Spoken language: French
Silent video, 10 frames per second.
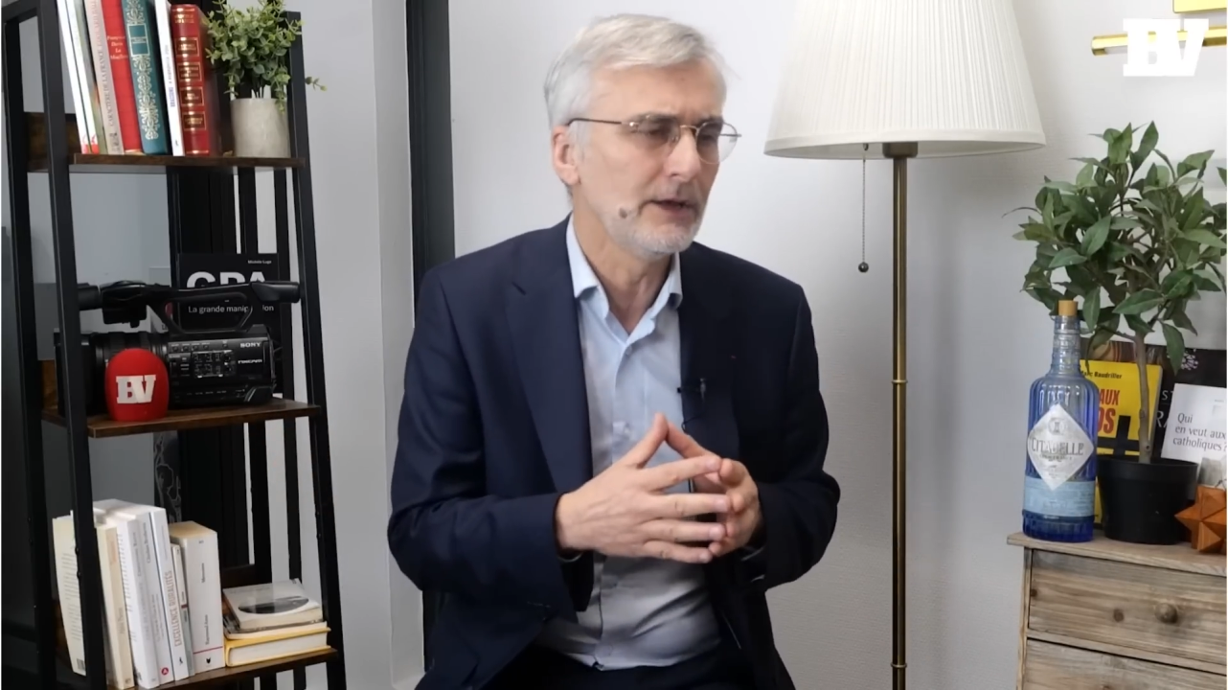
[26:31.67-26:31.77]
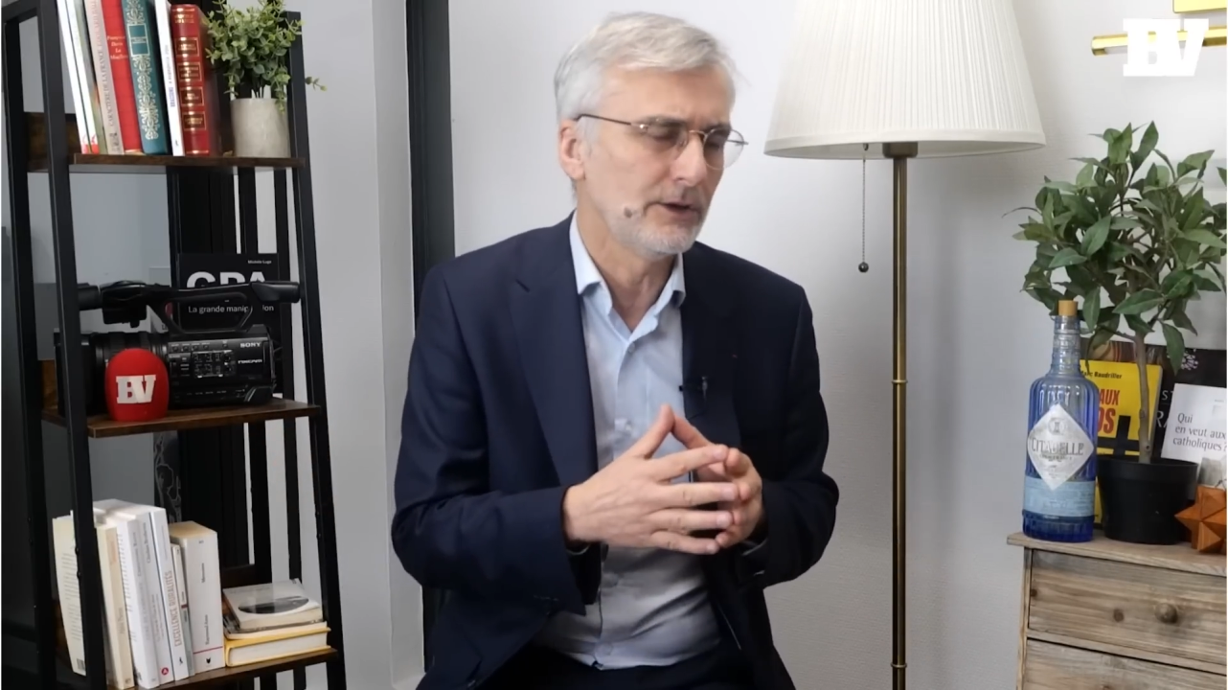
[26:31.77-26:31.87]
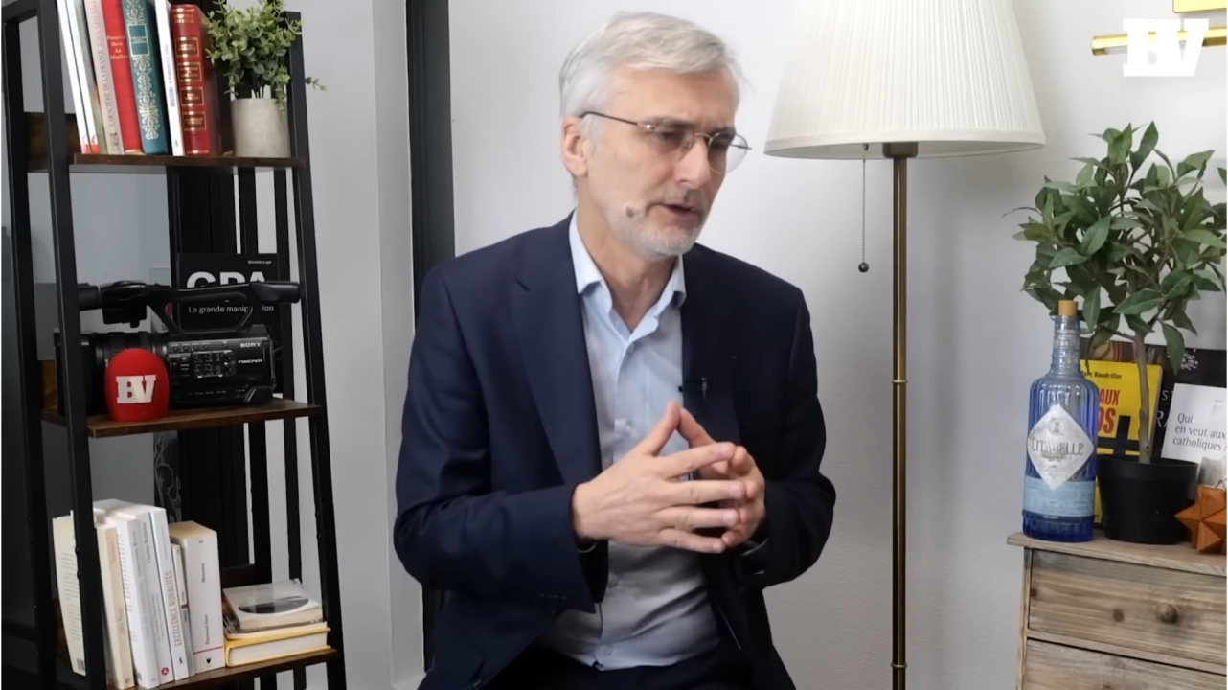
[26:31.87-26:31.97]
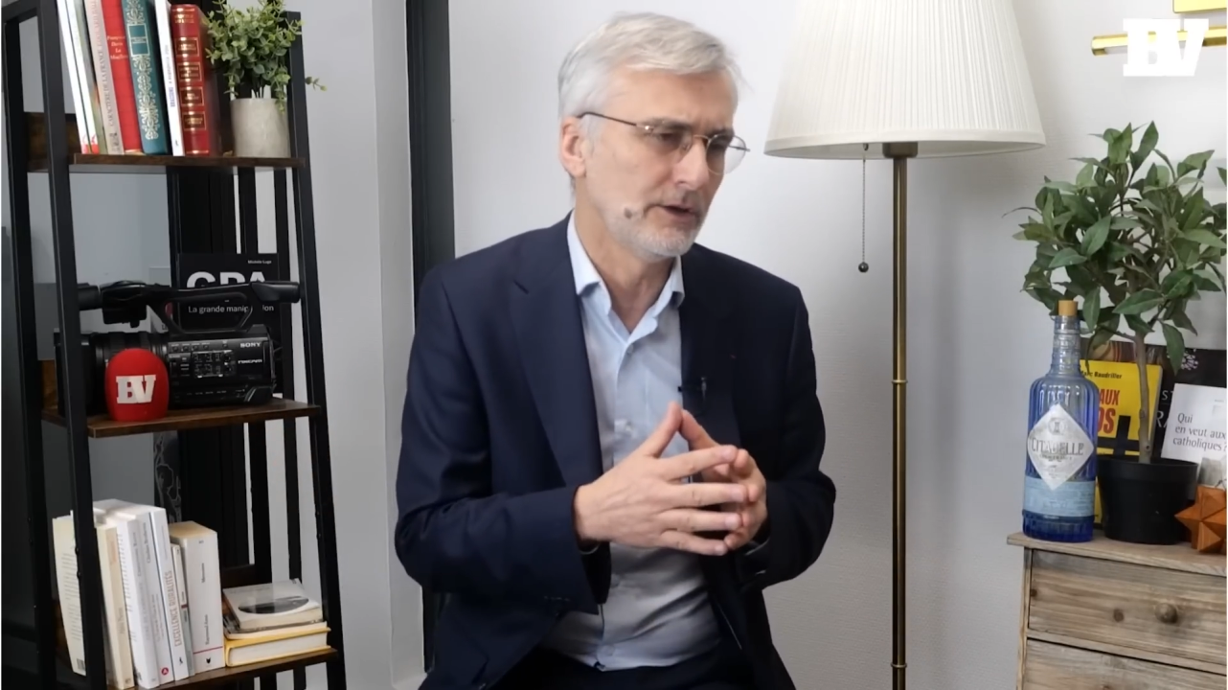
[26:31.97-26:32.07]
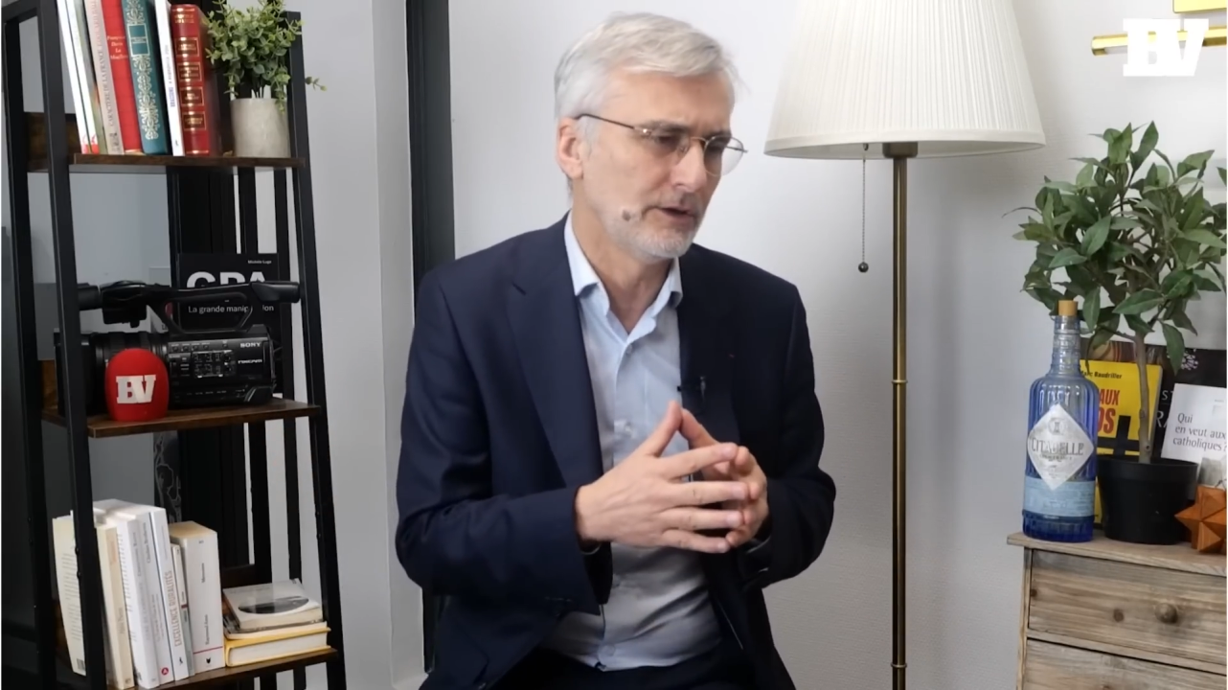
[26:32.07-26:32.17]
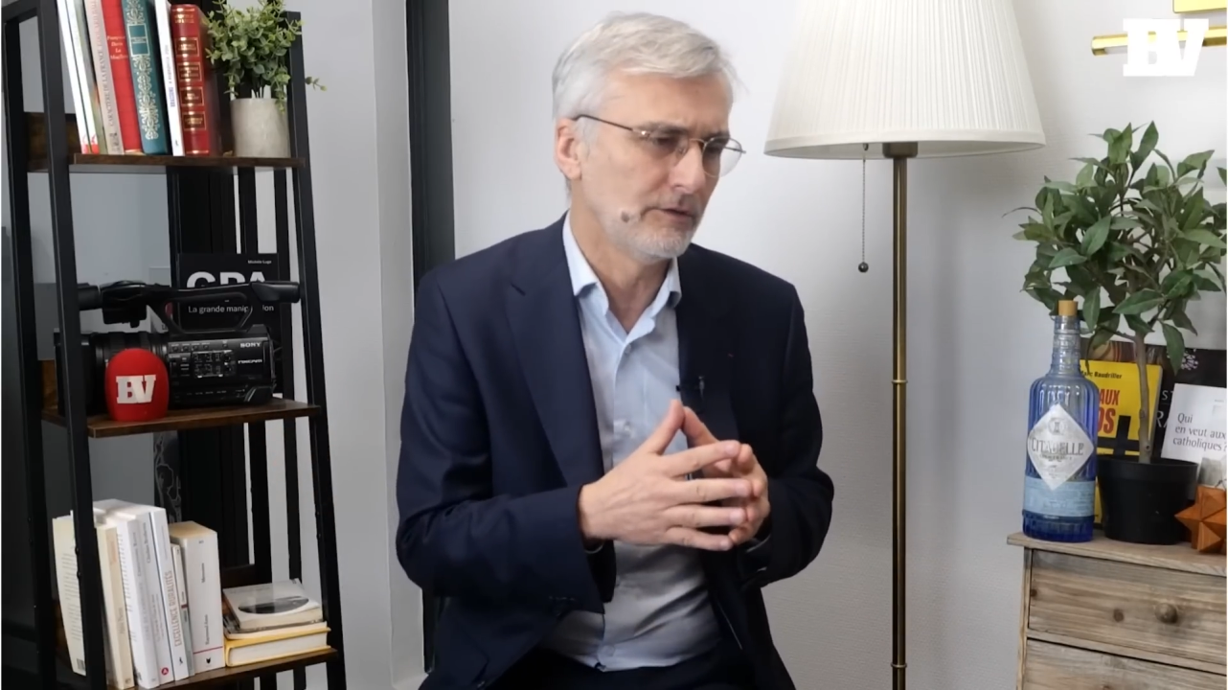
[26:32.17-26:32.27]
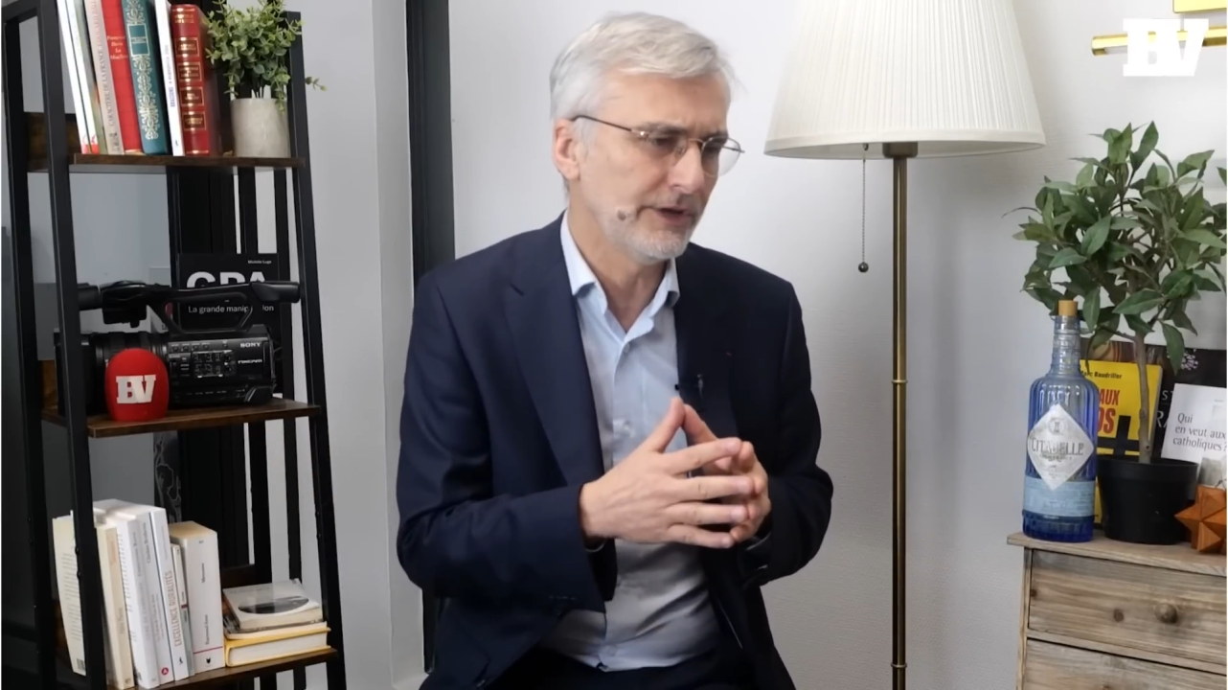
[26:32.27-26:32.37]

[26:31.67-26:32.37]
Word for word: euh, vous